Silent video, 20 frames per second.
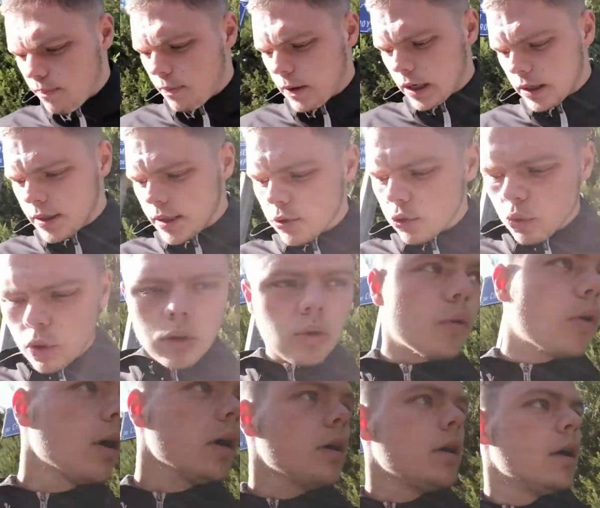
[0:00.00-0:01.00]
Un
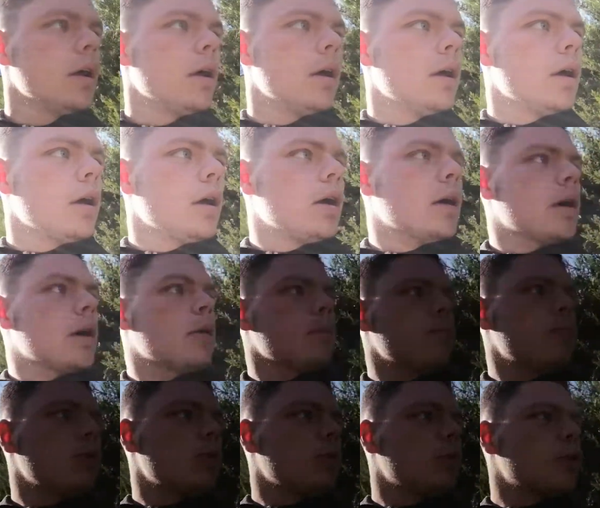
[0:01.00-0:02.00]
4-3-3.
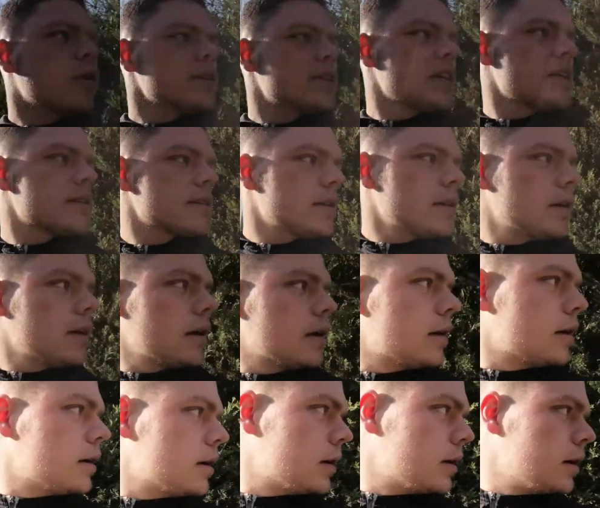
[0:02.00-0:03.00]
Pour moi, ça sera,
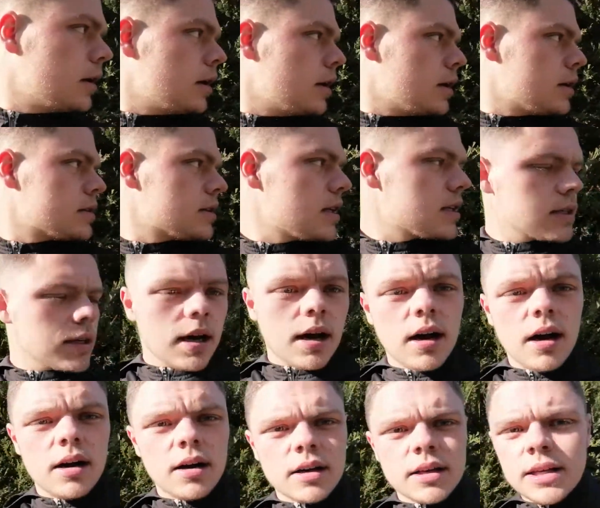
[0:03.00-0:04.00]
ça
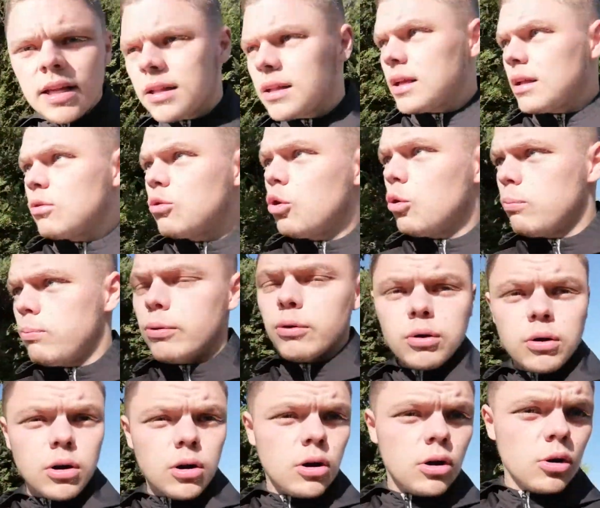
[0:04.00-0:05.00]
un 4-4-2
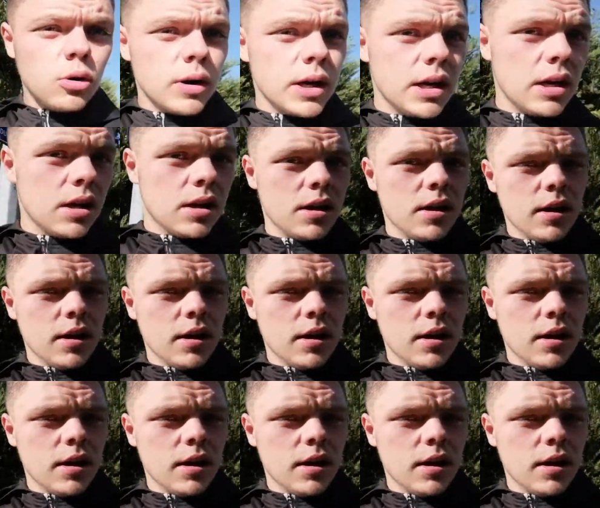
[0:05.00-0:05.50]
pour euh, l'OL